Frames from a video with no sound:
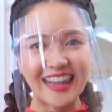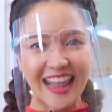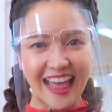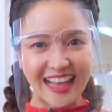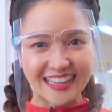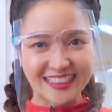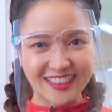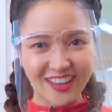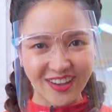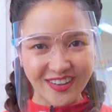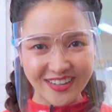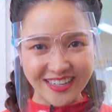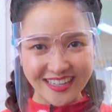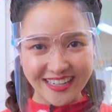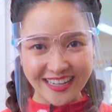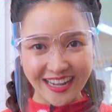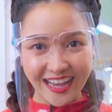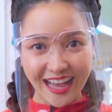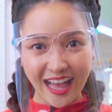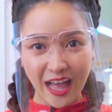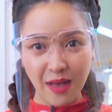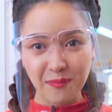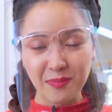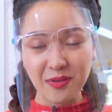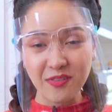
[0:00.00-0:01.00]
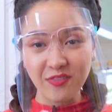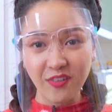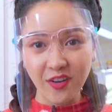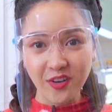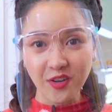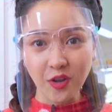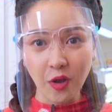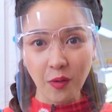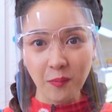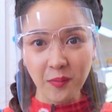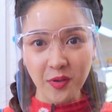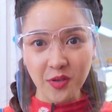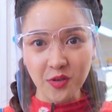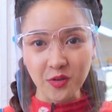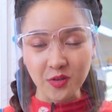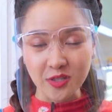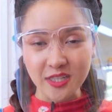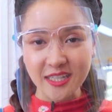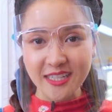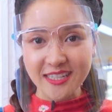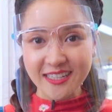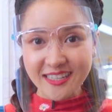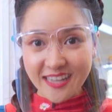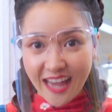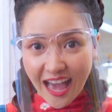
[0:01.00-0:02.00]
และตอนนี้นะคะพี่ป้อนก็มาอยู่
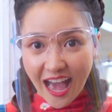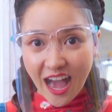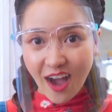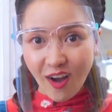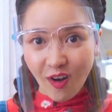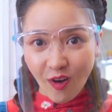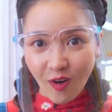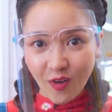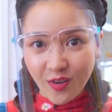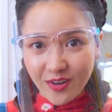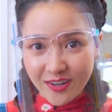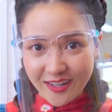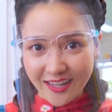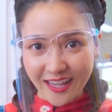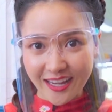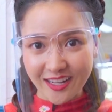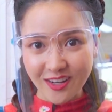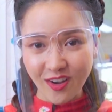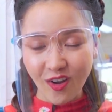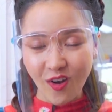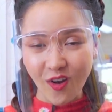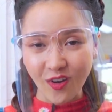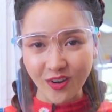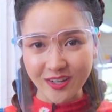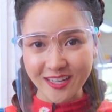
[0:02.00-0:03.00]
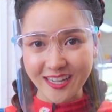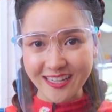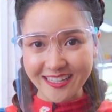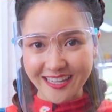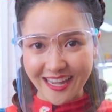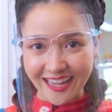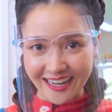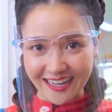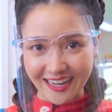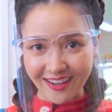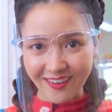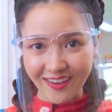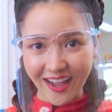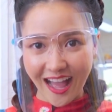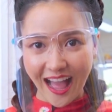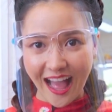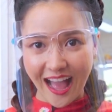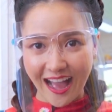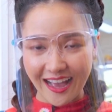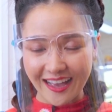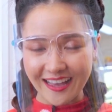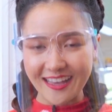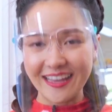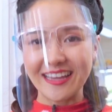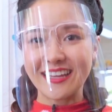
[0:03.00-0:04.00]
ที่หน้าห้องเรียนของเด็กๆแล้วค่ะ
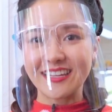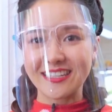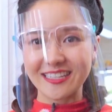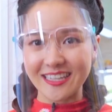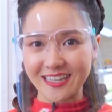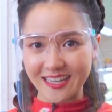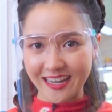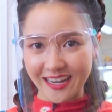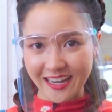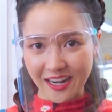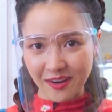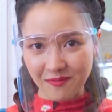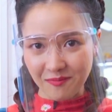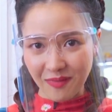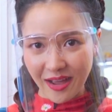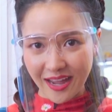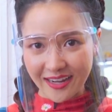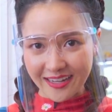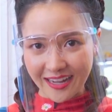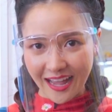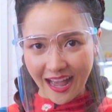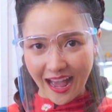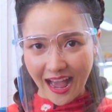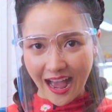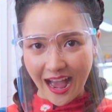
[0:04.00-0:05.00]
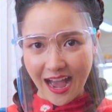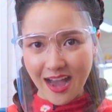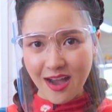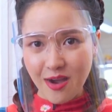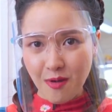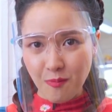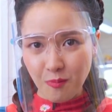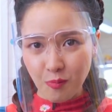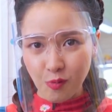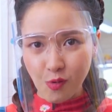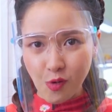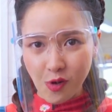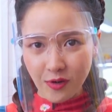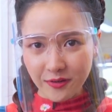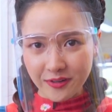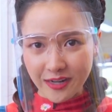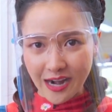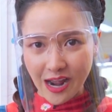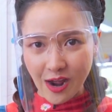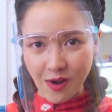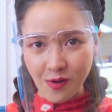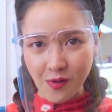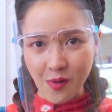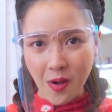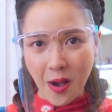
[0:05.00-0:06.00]
เด็กๆทางบ้านคะพวก
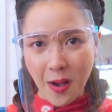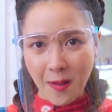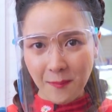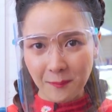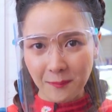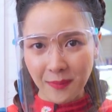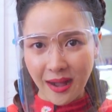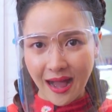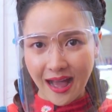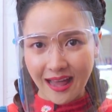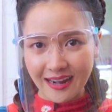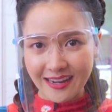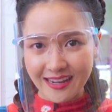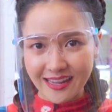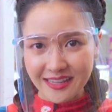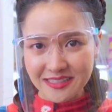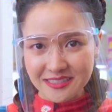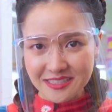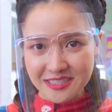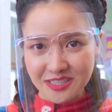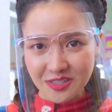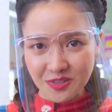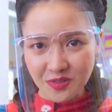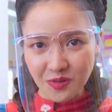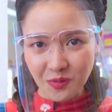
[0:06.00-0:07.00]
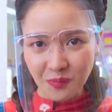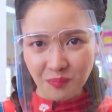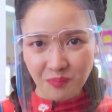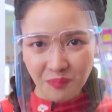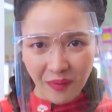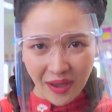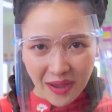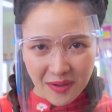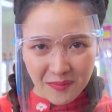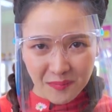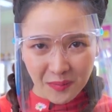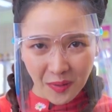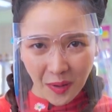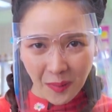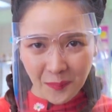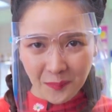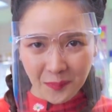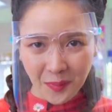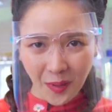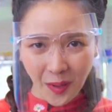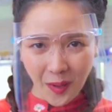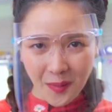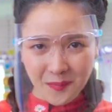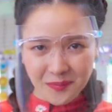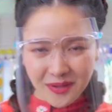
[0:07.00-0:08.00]
เรามาเล่นสนุกไปพ
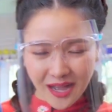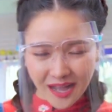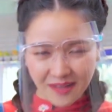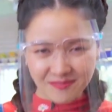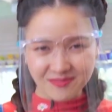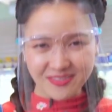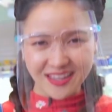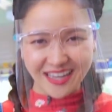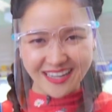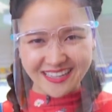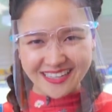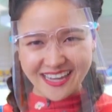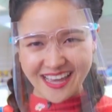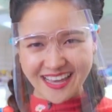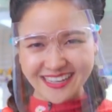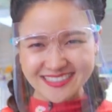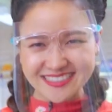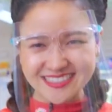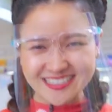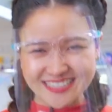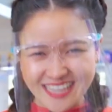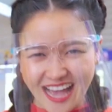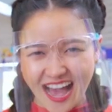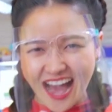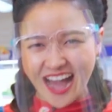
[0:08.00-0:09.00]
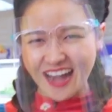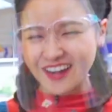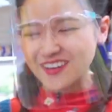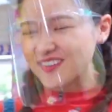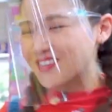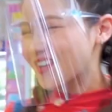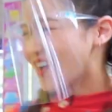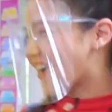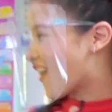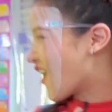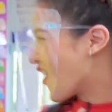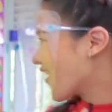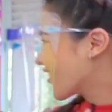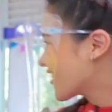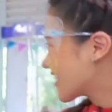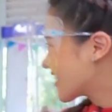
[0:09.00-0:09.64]
ร้อมๆกับเด็กๆจากโรง